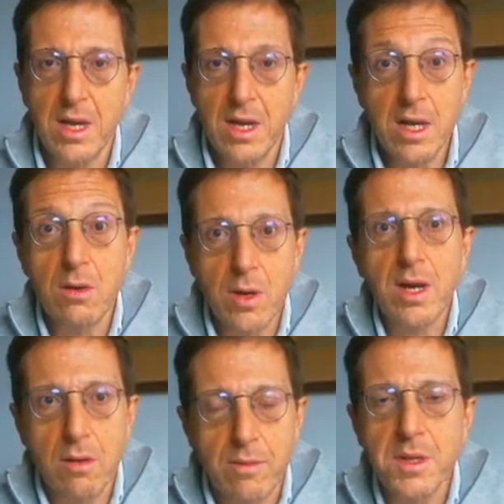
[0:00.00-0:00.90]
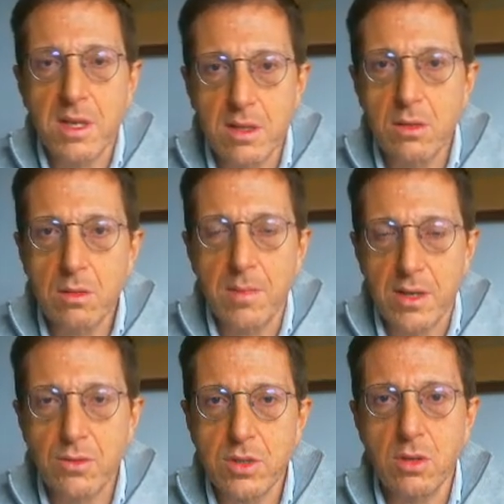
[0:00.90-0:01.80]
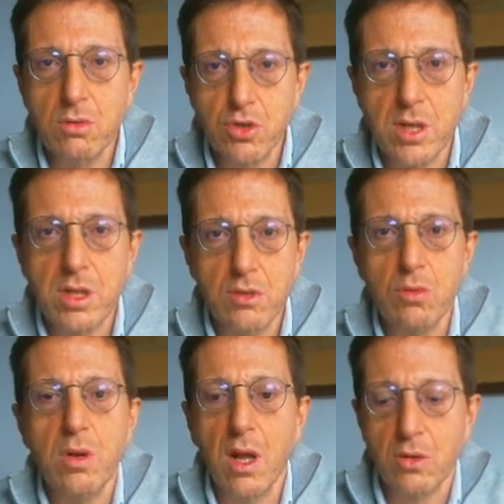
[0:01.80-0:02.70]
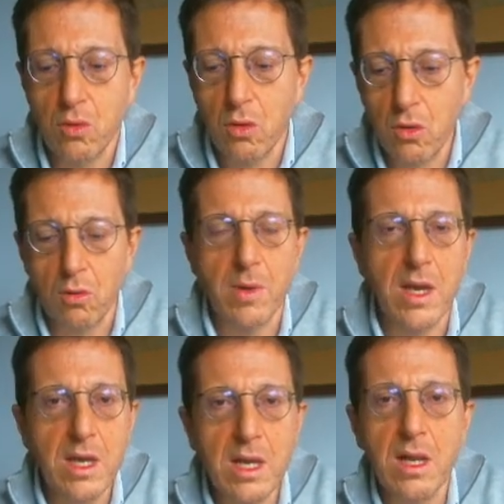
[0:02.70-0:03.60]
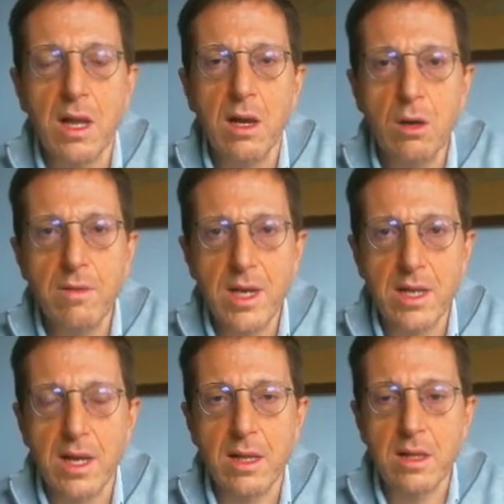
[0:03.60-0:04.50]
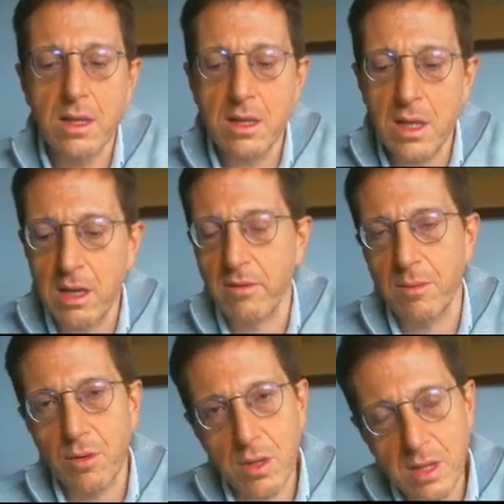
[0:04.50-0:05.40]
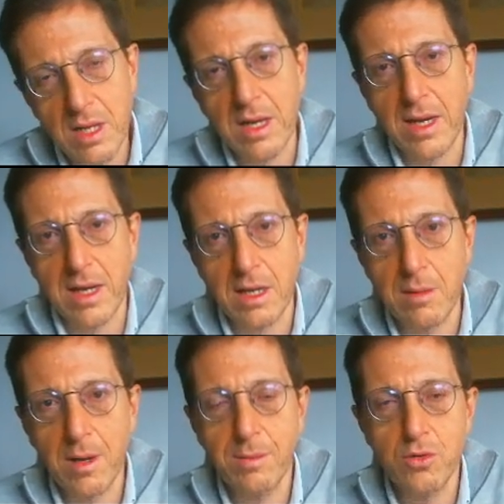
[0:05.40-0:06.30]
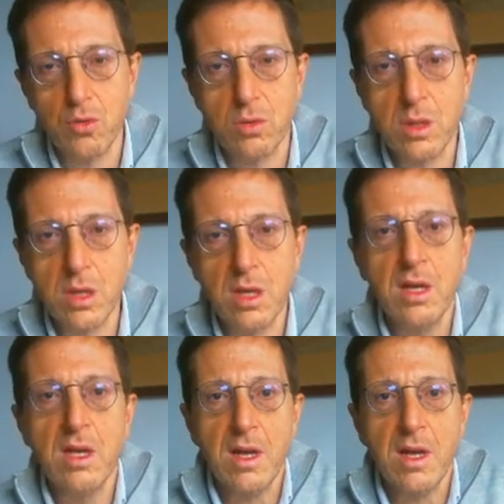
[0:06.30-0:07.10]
E allora ovviamente San Tommaso si concentra sulla, su come il governante deve portare i propri sudditi